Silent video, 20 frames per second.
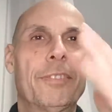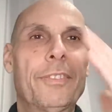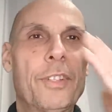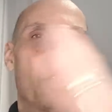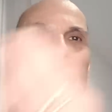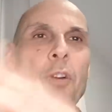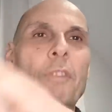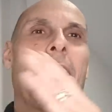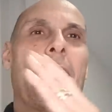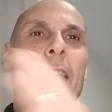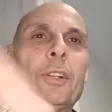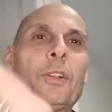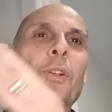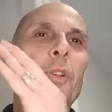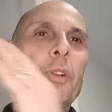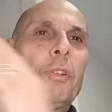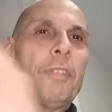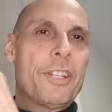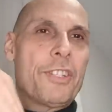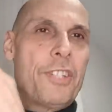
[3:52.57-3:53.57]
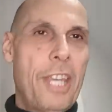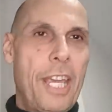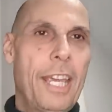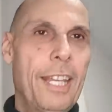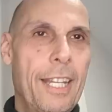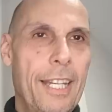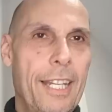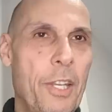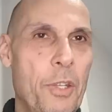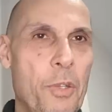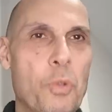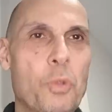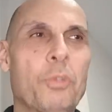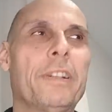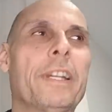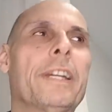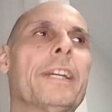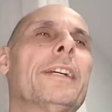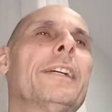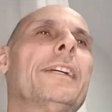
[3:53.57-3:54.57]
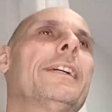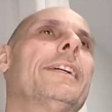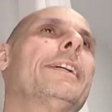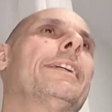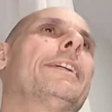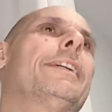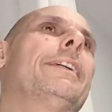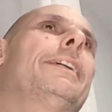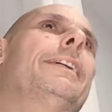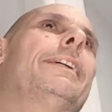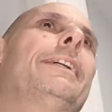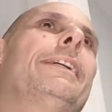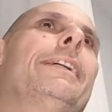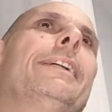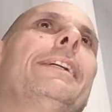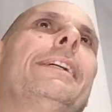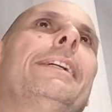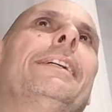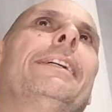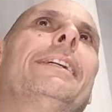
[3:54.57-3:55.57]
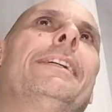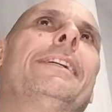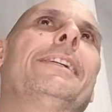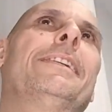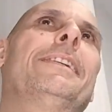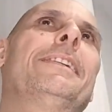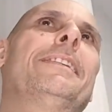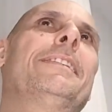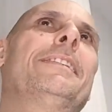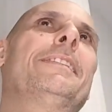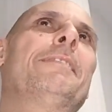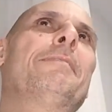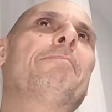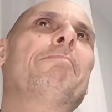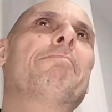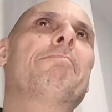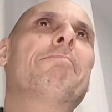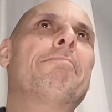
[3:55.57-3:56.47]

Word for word: io vado, dove c'è la Juve. Eh,